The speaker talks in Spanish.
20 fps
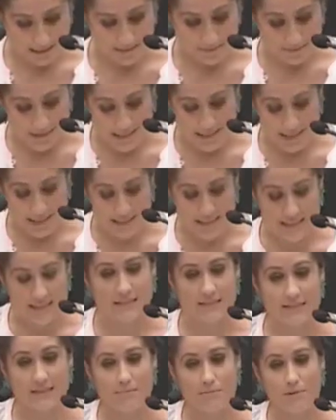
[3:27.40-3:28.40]
que más del
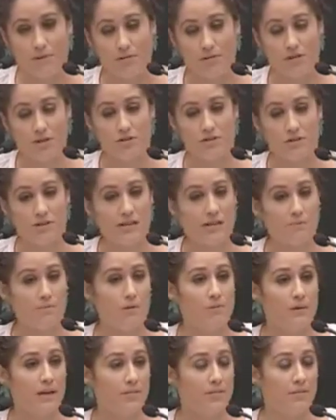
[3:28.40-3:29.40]
70% de
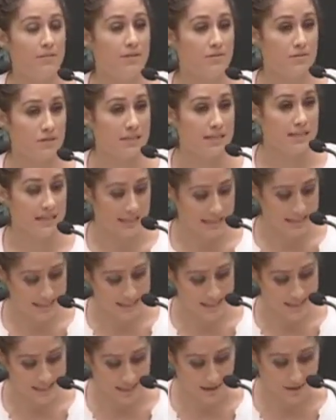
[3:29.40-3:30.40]
la población tenga la
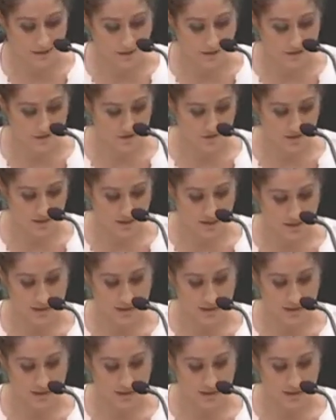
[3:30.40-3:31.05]
sensación